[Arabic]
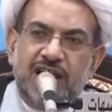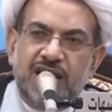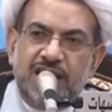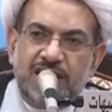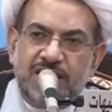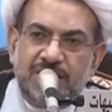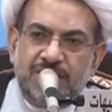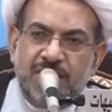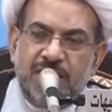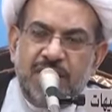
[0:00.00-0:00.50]

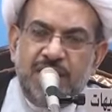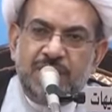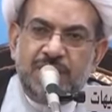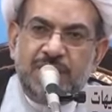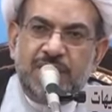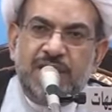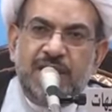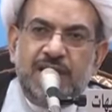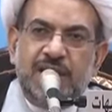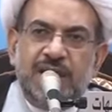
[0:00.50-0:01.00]

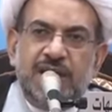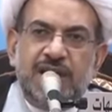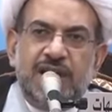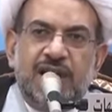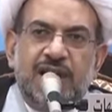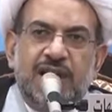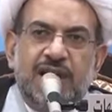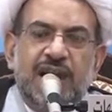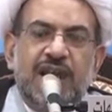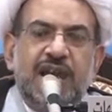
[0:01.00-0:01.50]

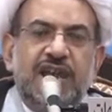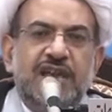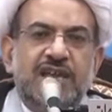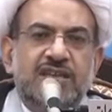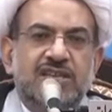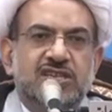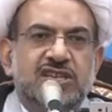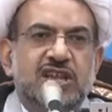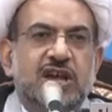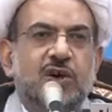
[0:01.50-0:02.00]
الاماميه
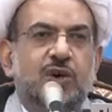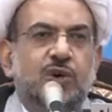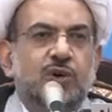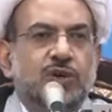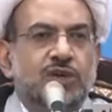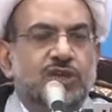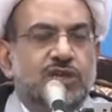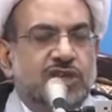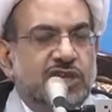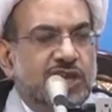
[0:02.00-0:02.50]
ليس
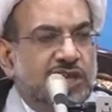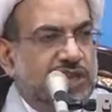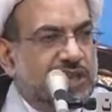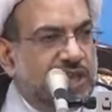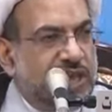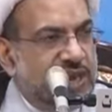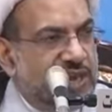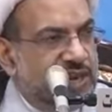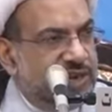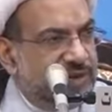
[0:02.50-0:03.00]

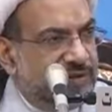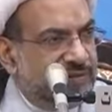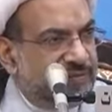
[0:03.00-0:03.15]
حجه